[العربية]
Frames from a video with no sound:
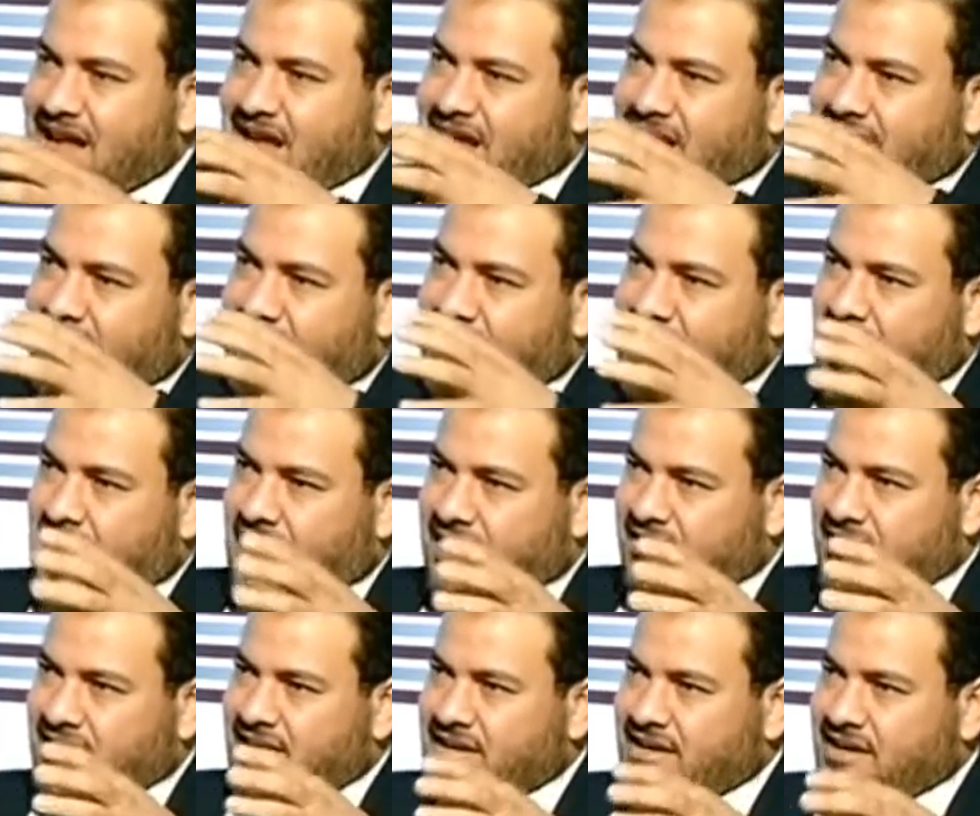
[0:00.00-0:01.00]
اللي
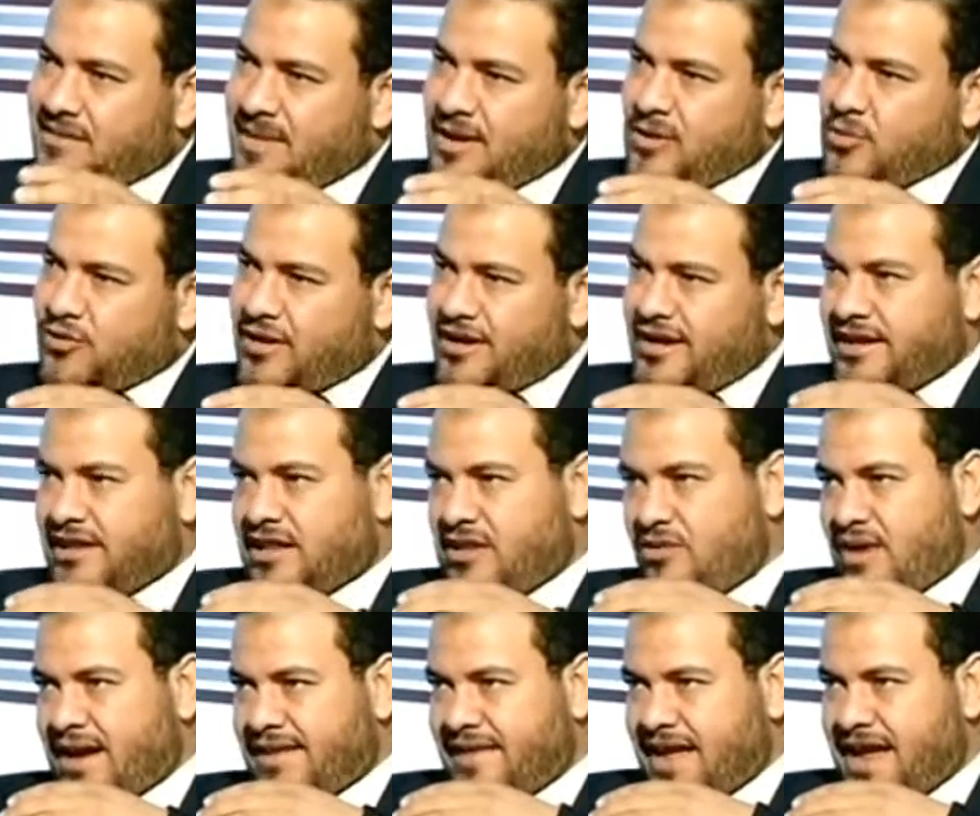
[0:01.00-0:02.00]
حصل ان مايو طلعت
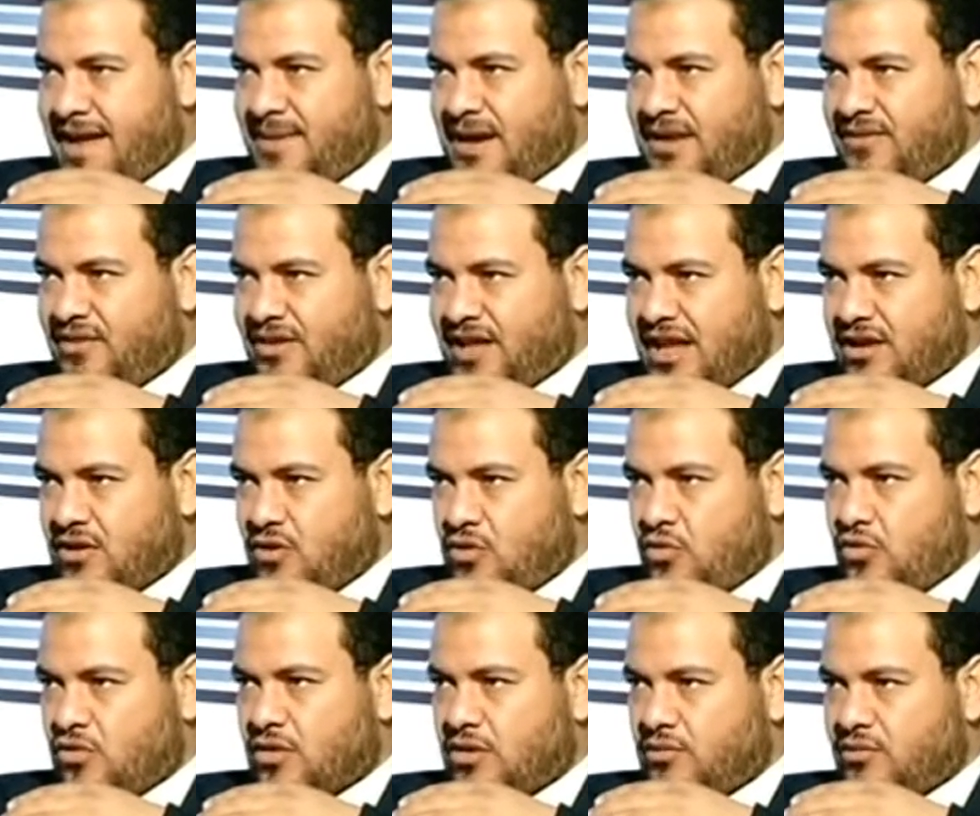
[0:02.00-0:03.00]
لوحدها بقت في دايره
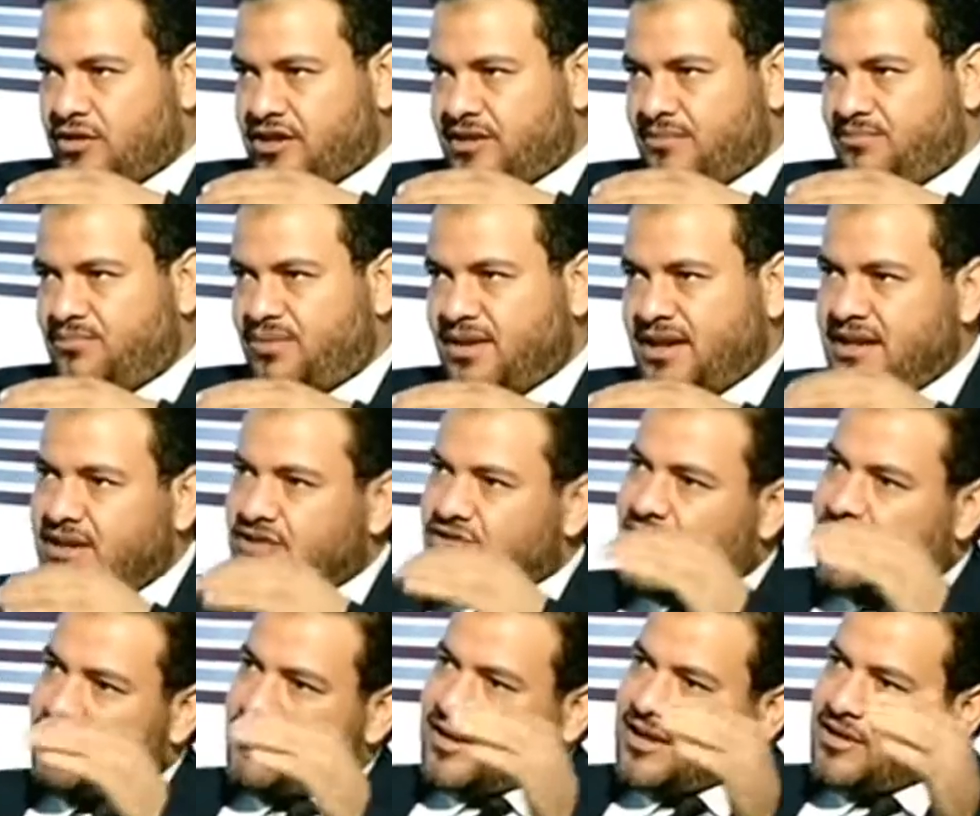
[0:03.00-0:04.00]
اخرى والتبين
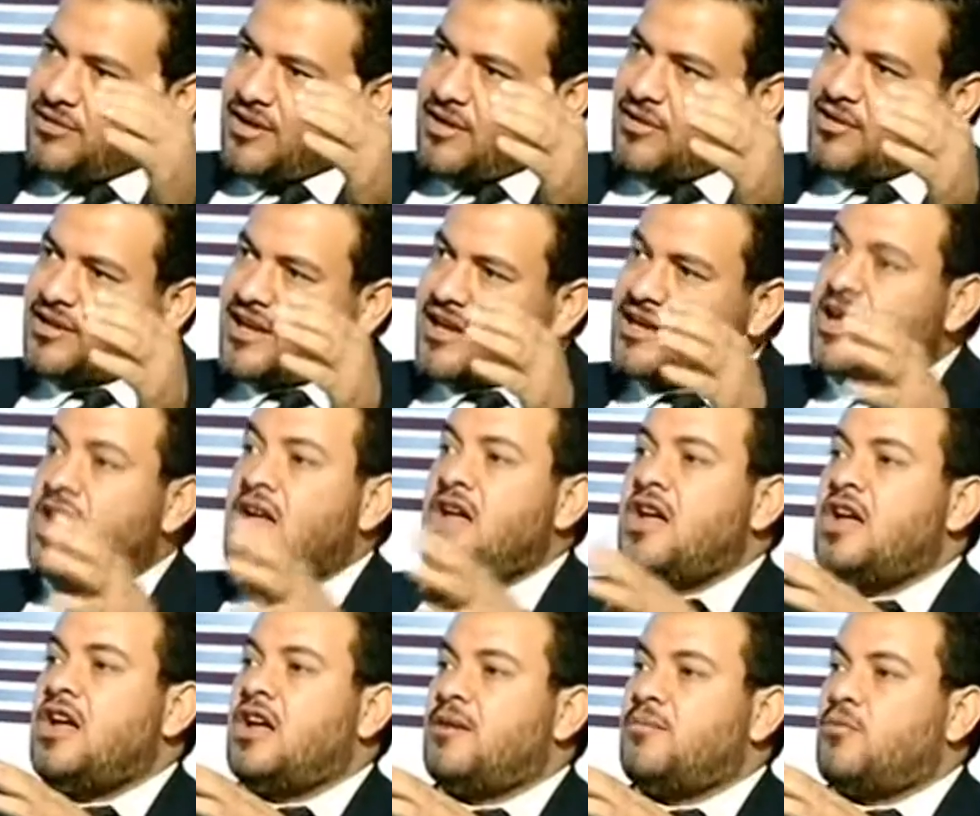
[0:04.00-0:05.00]
اتضمت دايره ثانيه
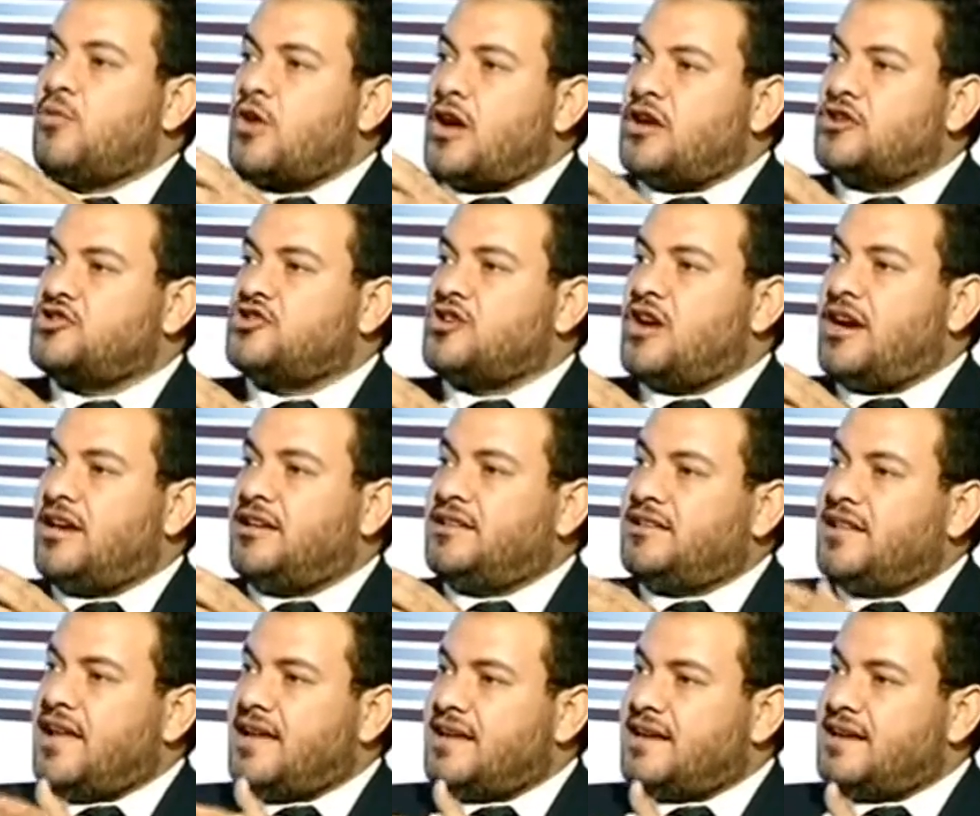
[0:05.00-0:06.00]
مرشح
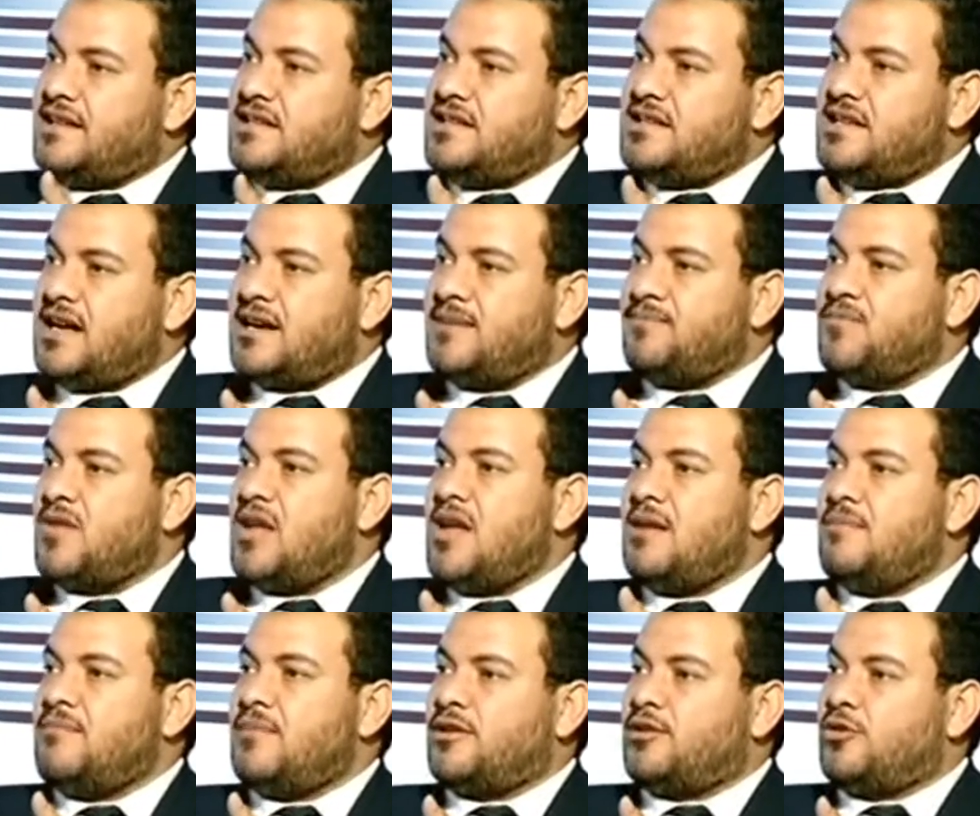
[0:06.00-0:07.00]
الدايره دي
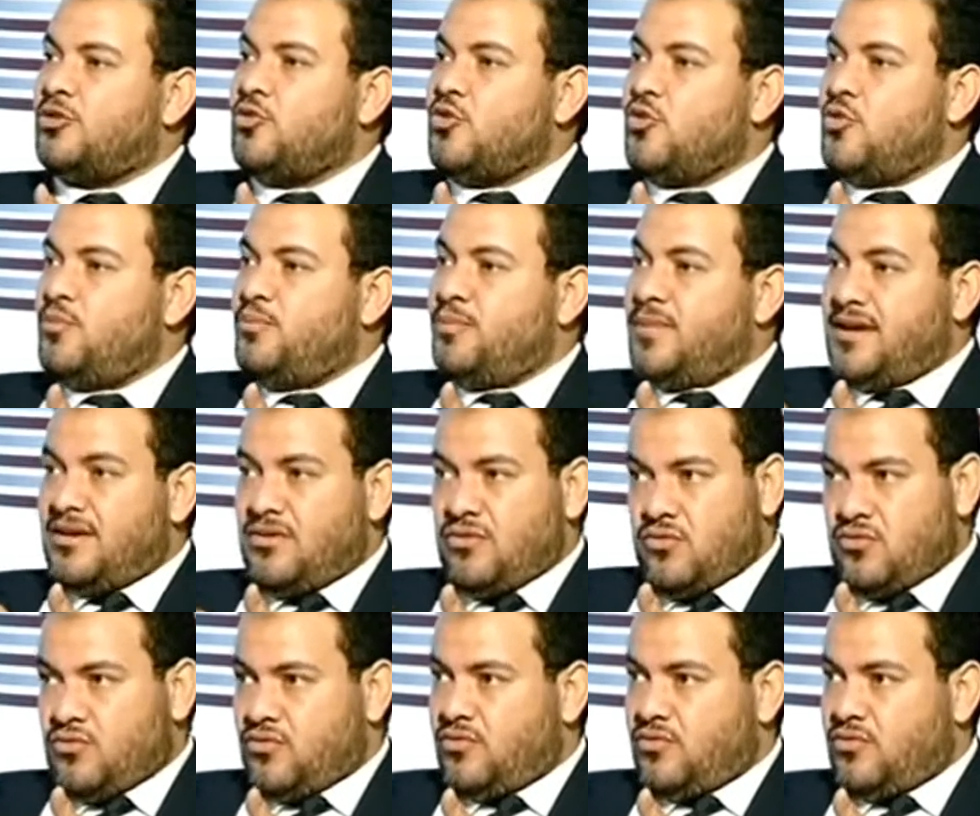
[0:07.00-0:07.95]
مطلوب منه